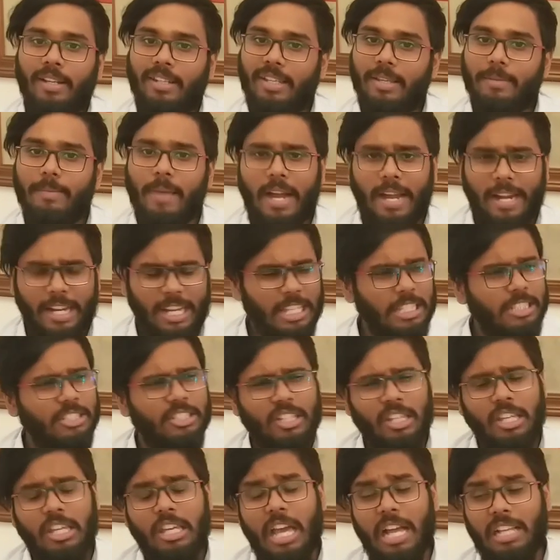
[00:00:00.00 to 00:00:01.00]
আর কি বাইরে
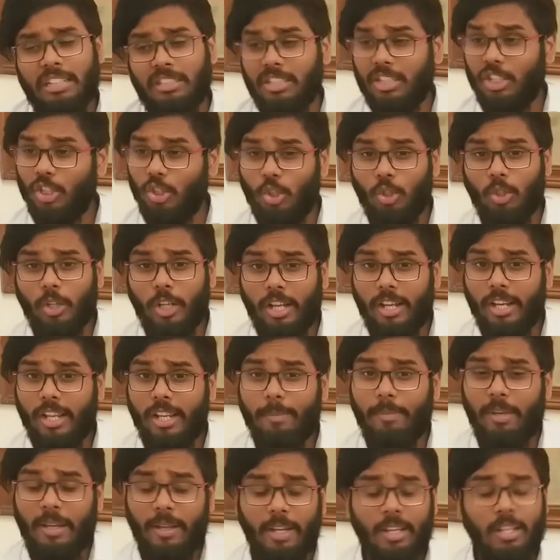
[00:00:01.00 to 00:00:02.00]
যে আজকে তো এখানে
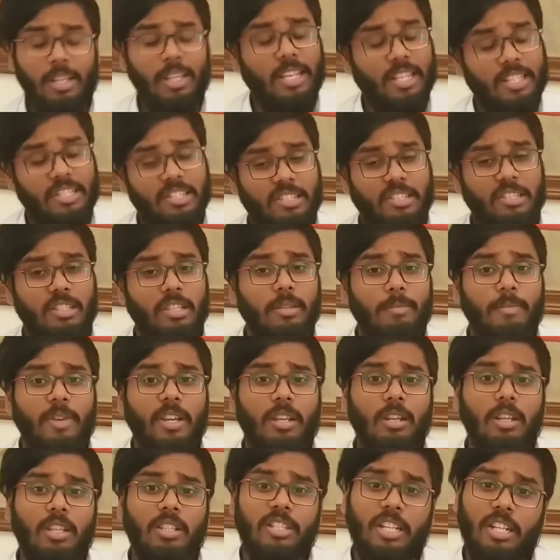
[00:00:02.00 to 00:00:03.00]
মেনলি এসছি
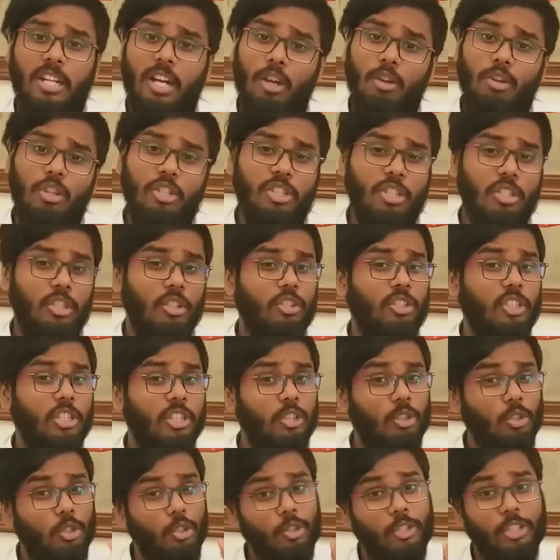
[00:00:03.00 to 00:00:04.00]
মেনলি যে কারণে সেটা হচ্ছে
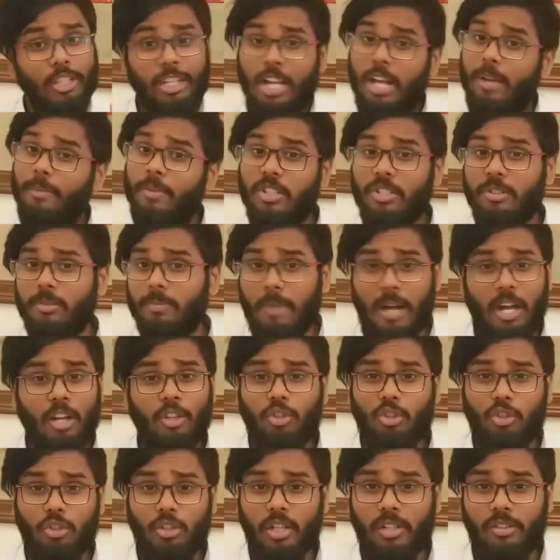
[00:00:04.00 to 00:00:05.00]
কিন্তু নিরামিষ
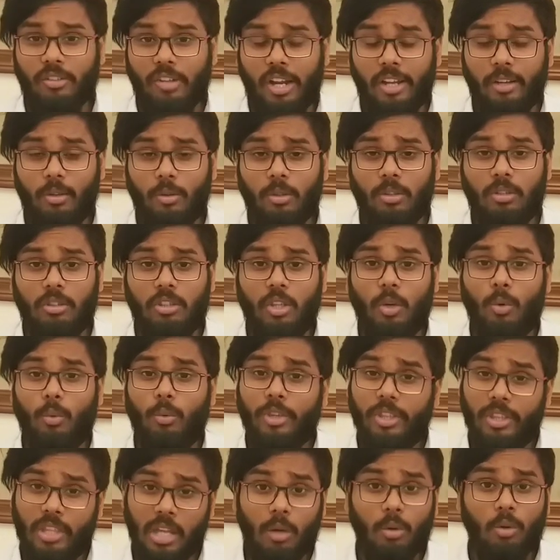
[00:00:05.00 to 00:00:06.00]
মাংসটা ট্রাই করতে
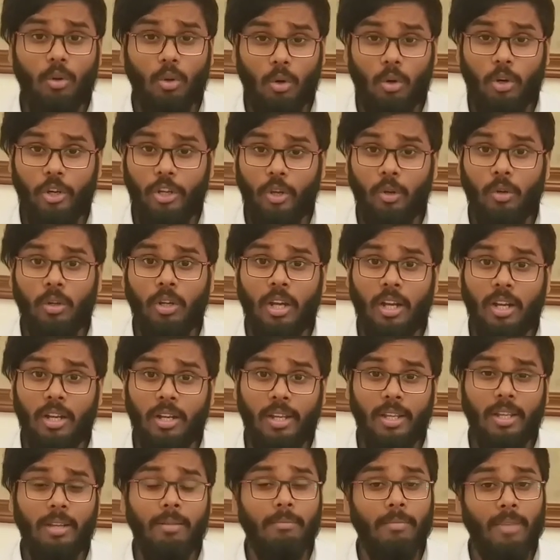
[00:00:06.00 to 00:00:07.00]
উইদাউট অনিয়ন
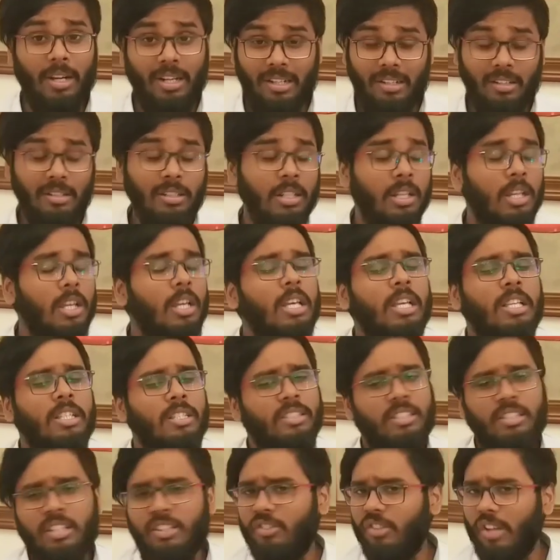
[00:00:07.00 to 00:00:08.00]
গার্লিক মাটন
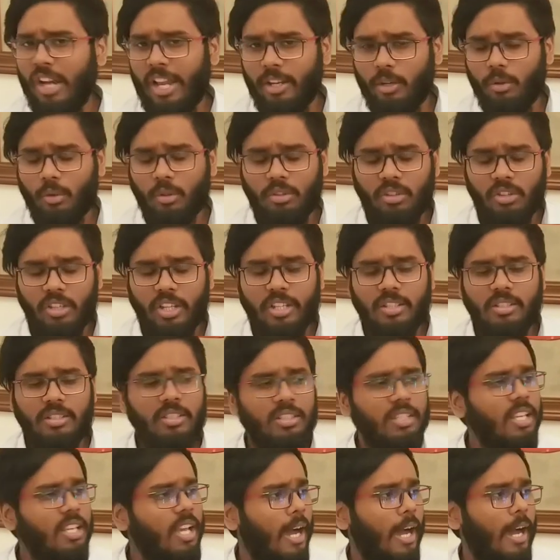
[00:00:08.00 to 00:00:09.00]
যেটা ট্রাই করতে
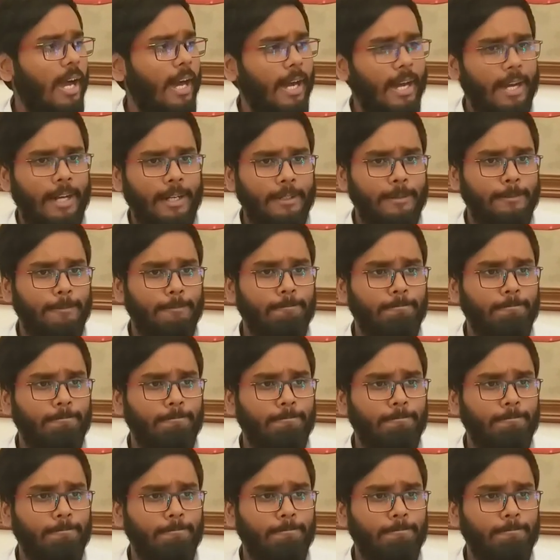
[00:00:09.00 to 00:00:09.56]
এসছি আর